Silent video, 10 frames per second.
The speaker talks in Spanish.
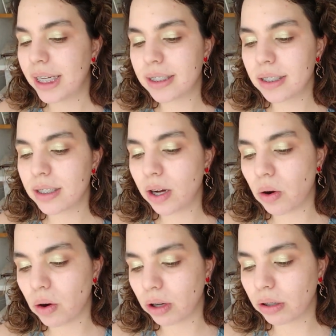Este es de
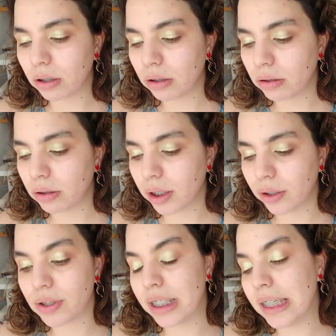GOK,
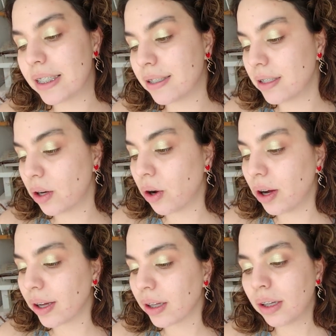creo. Sí, este es de
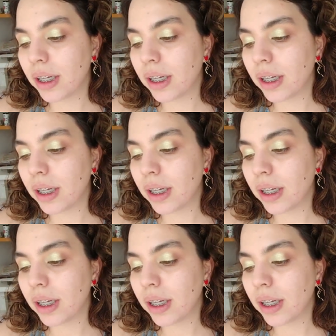GOK.